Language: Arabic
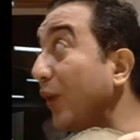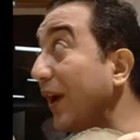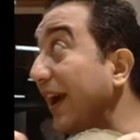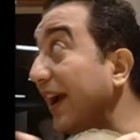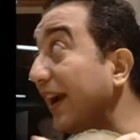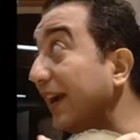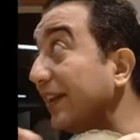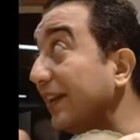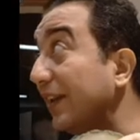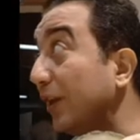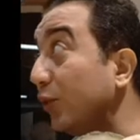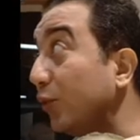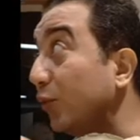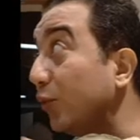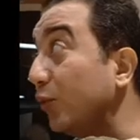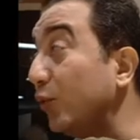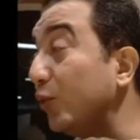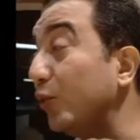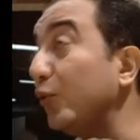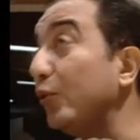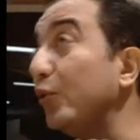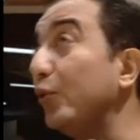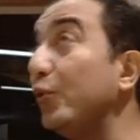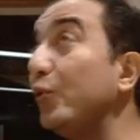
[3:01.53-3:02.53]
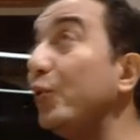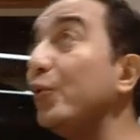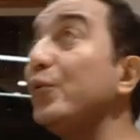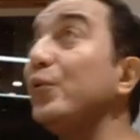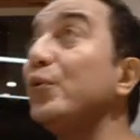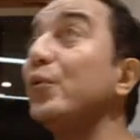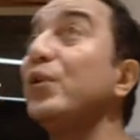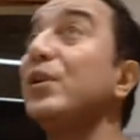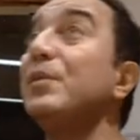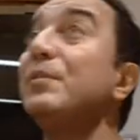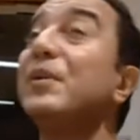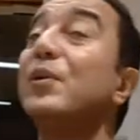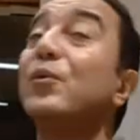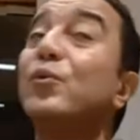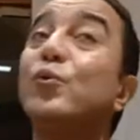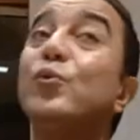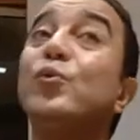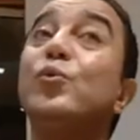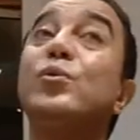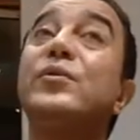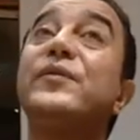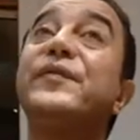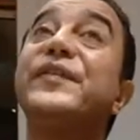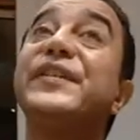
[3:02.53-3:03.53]
واغلى لؤلؤ لؤلؤ
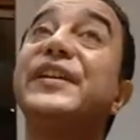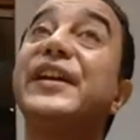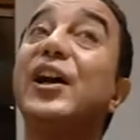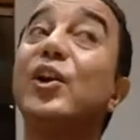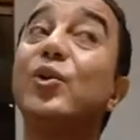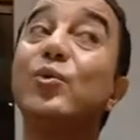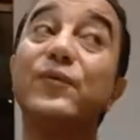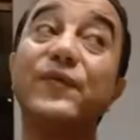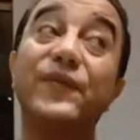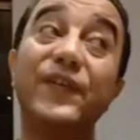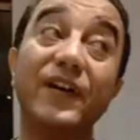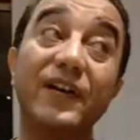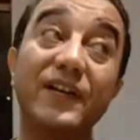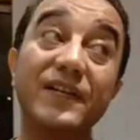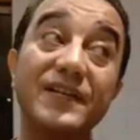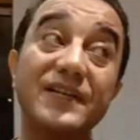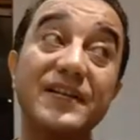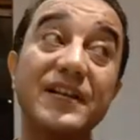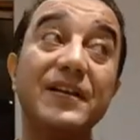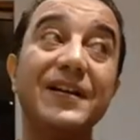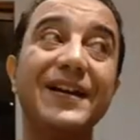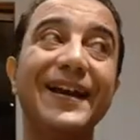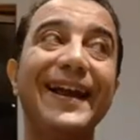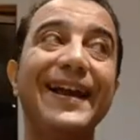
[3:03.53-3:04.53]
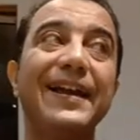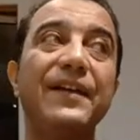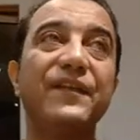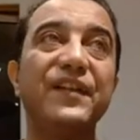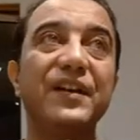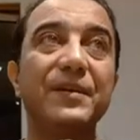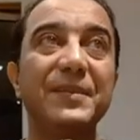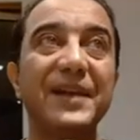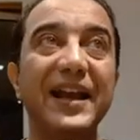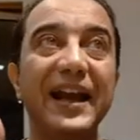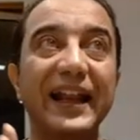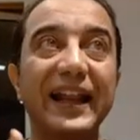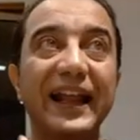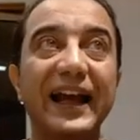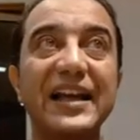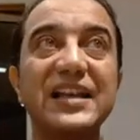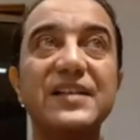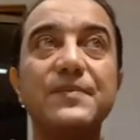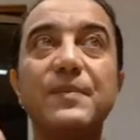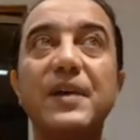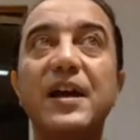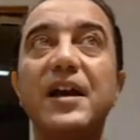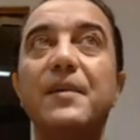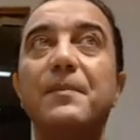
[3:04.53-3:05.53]
الموجود في جنوب فرنسا في المياه
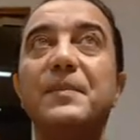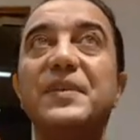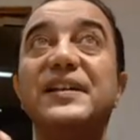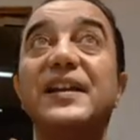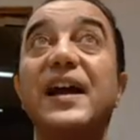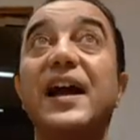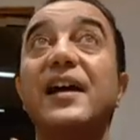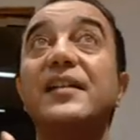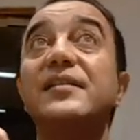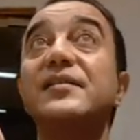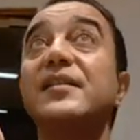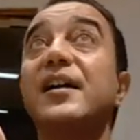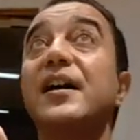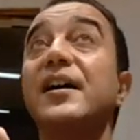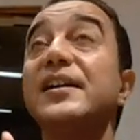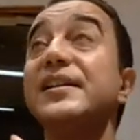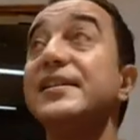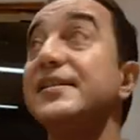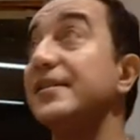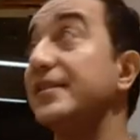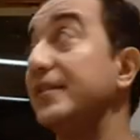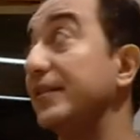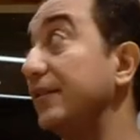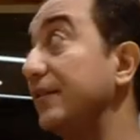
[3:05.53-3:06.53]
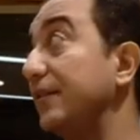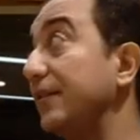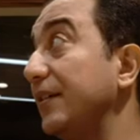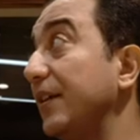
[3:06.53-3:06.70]
العذبه بتاع تاهيتي